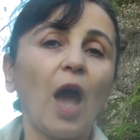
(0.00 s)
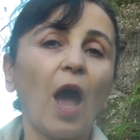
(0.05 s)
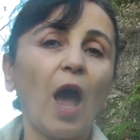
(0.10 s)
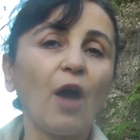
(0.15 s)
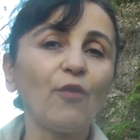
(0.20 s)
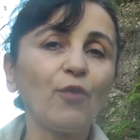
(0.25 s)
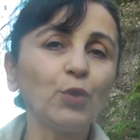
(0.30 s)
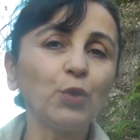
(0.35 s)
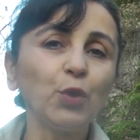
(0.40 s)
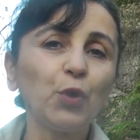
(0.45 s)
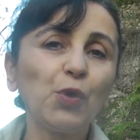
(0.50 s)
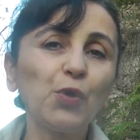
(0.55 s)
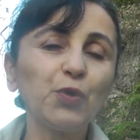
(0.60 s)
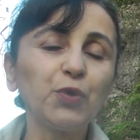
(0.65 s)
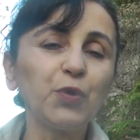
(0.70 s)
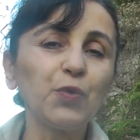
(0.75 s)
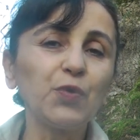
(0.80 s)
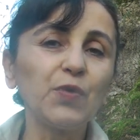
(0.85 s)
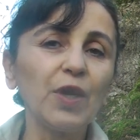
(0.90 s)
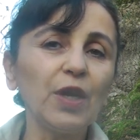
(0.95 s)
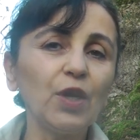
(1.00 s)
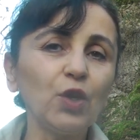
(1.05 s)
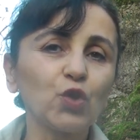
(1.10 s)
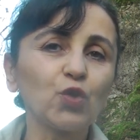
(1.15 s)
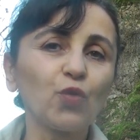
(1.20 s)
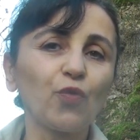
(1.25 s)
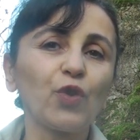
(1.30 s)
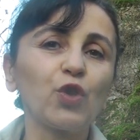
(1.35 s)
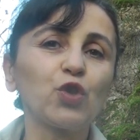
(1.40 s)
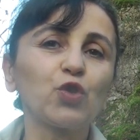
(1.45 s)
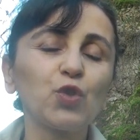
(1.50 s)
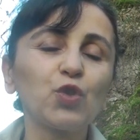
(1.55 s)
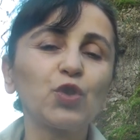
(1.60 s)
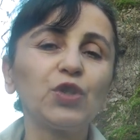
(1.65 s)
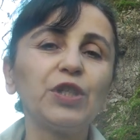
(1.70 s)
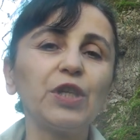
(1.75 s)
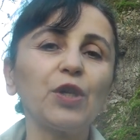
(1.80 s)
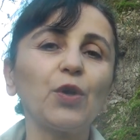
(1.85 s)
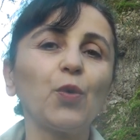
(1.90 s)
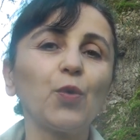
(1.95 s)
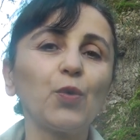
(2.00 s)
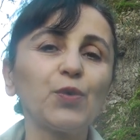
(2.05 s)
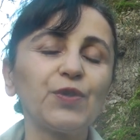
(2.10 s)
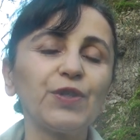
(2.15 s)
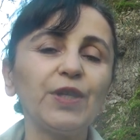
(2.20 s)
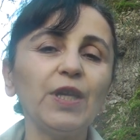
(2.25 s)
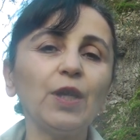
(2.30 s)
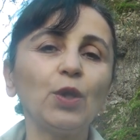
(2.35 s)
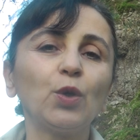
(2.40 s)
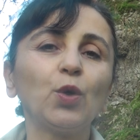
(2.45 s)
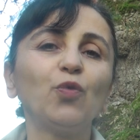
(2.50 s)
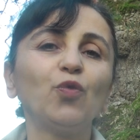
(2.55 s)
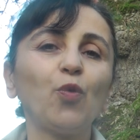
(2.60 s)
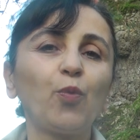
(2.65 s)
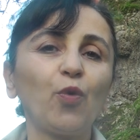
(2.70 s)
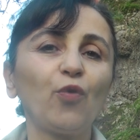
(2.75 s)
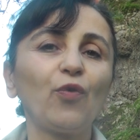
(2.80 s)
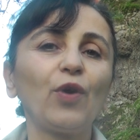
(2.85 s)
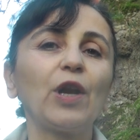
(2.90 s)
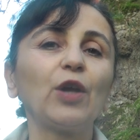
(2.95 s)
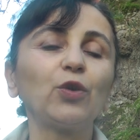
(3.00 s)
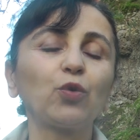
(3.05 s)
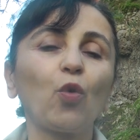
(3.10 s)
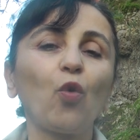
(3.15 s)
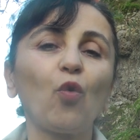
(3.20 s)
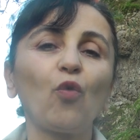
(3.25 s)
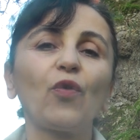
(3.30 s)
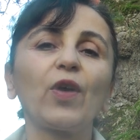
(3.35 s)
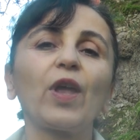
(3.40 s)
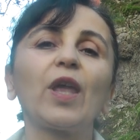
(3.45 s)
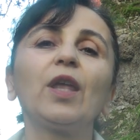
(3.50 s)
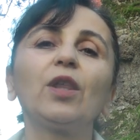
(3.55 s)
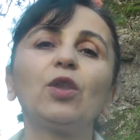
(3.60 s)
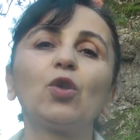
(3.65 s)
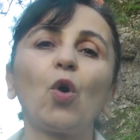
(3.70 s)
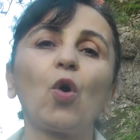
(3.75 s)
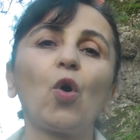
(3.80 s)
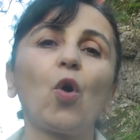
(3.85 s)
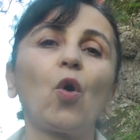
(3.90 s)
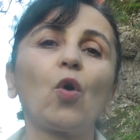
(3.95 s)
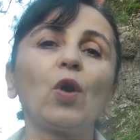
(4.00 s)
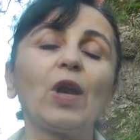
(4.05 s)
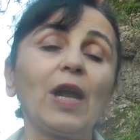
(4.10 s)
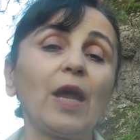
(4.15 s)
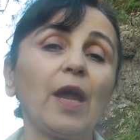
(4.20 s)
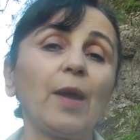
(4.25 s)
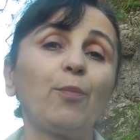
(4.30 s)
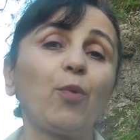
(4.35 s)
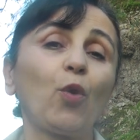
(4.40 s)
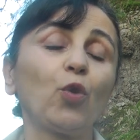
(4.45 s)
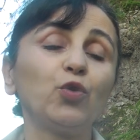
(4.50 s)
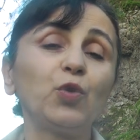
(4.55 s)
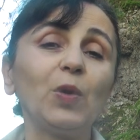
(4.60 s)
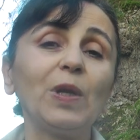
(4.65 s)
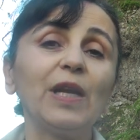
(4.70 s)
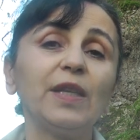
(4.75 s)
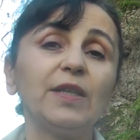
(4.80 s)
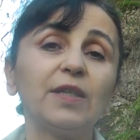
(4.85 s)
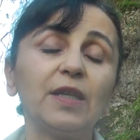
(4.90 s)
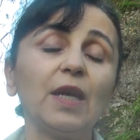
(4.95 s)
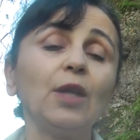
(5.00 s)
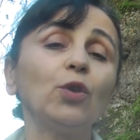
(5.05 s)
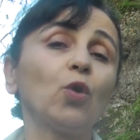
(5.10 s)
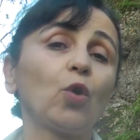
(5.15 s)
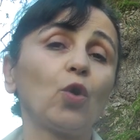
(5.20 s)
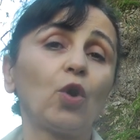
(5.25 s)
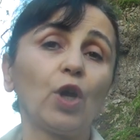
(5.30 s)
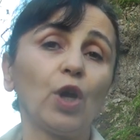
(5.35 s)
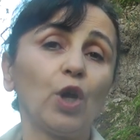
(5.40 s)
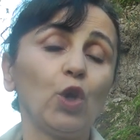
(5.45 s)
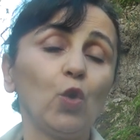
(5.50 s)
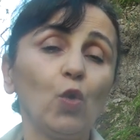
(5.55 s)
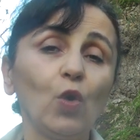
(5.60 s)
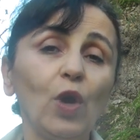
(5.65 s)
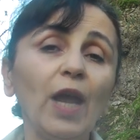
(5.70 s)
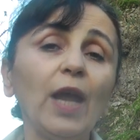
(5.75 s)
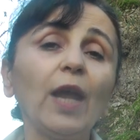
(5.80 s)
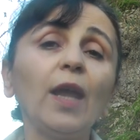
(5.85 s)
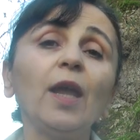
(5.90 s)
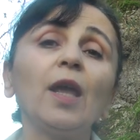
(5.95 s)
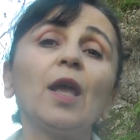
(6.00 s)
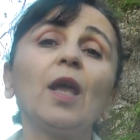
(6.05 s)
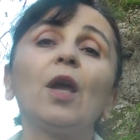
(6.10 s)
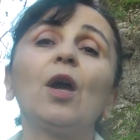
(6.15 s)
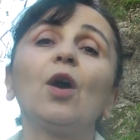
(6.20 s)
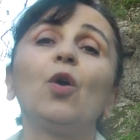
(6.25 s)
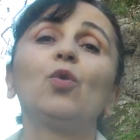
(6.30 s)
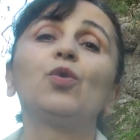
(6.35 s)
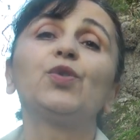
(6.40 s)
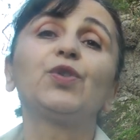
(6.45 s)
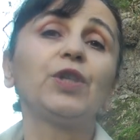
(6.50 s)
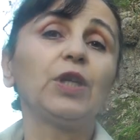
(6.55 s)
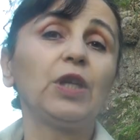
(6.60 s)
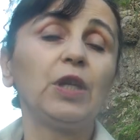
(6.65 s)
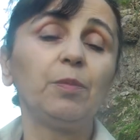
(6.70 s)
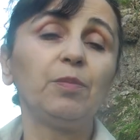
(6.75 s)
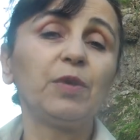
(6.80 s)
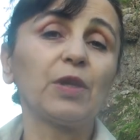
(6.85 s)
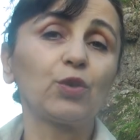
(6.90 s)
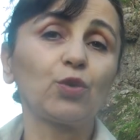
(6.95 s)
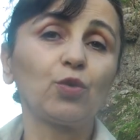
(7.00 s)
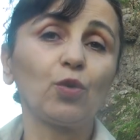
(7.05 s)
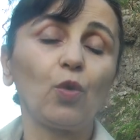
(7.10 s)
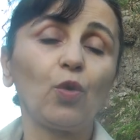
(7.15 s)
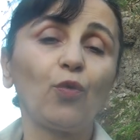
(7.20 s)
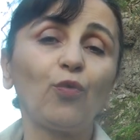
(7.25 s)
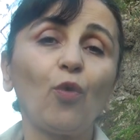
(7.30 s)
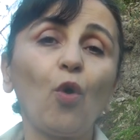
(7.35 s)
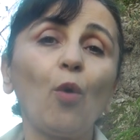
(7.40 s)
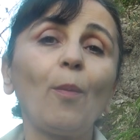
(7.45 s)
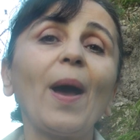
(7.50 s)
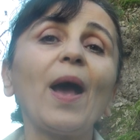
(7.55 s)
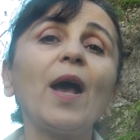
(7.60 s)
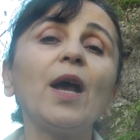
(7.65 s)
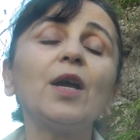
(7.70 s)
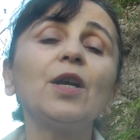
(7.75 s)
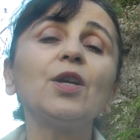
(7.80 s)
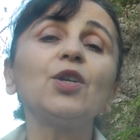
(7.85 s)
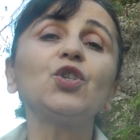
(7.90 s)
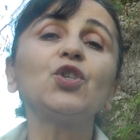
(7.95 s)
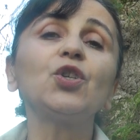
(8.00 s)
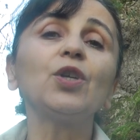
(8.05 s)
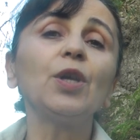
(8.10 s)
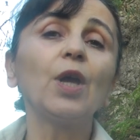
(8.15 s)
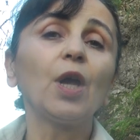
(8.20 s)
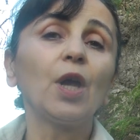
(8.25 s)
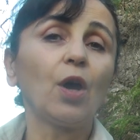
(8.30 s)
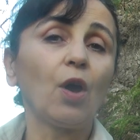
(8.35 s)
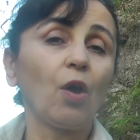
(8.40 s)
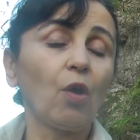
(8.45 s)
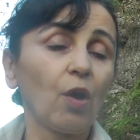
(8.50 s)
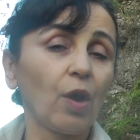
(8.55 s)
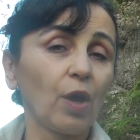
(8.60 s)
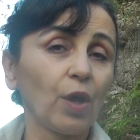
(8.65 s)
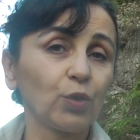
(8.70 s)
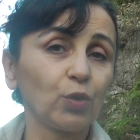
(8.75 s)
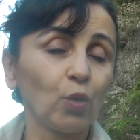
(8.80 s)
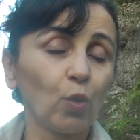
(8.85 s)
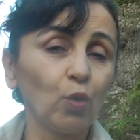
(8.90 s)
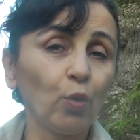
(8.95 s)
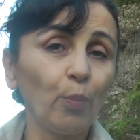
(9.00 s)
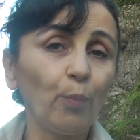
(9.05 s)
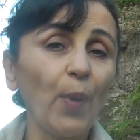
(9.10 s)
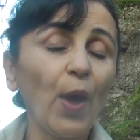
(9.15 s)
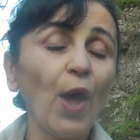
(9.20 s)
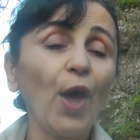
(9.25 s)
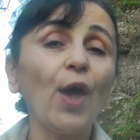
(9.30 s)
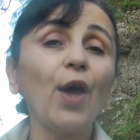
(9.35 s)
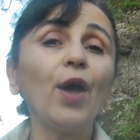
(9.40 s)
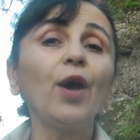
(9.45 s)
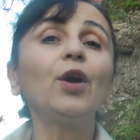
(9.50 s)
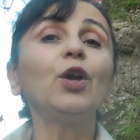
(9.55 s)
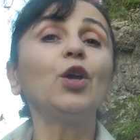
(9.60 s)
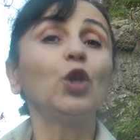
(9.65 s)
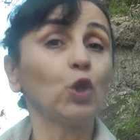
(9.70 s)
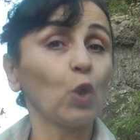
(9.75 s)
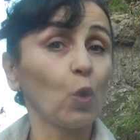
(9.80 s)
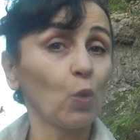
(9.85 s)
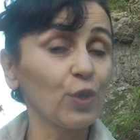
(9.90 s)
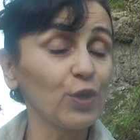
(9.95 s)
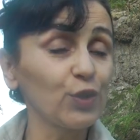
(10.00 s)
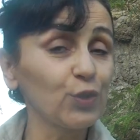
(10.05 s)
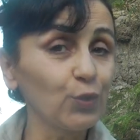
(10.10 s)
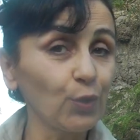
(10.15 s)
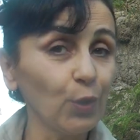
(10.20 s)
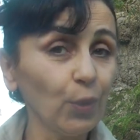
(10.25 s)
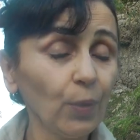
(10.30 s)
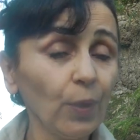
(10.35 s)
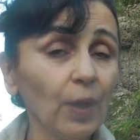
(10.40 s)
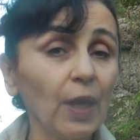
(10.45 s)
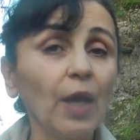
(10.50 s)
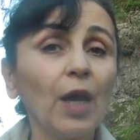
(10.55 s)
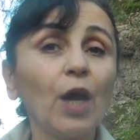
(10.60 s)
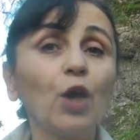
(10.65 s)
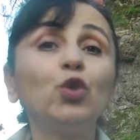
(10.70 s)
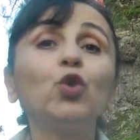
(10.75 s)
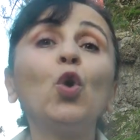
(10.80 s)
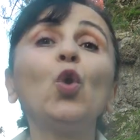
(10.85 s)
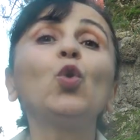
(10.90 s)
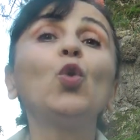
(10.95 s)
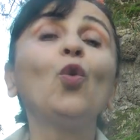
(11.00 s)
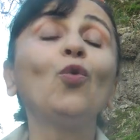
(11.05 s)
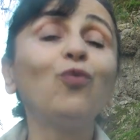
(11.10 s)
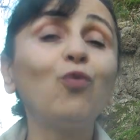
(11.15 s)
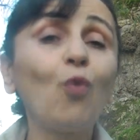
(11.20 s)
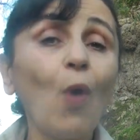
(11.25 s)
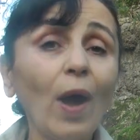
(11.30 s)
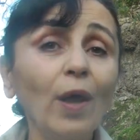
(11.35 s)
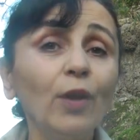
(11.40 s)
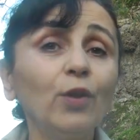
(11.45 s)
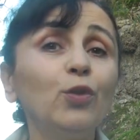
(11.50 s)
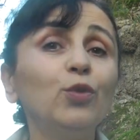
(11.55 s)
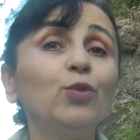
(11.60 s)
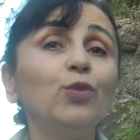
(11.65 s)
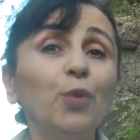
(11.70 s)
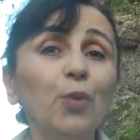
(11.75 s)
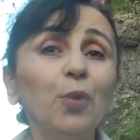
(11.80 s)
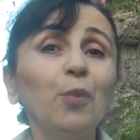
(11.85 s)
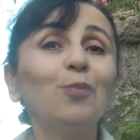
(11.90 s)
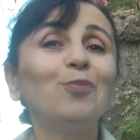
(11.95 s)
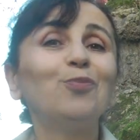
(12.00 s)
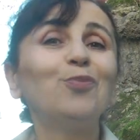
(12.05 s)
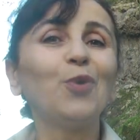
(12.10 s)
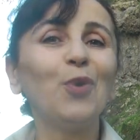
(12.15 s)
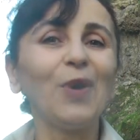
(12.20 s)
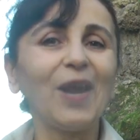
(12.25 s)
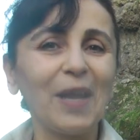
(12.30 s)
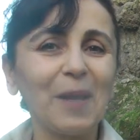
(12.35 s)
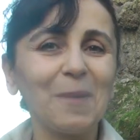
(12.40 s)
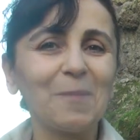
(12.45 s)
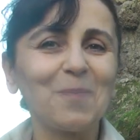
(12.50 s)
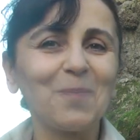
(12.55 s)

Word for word: avant de continuer, je vais juste dire aussi que vous pouvez la trouver dans les produits laitiers, donc euh, le lait, aussi bien sûr le fromage, euh, dans le beurre, dans les œufs, dans le foie de poulet.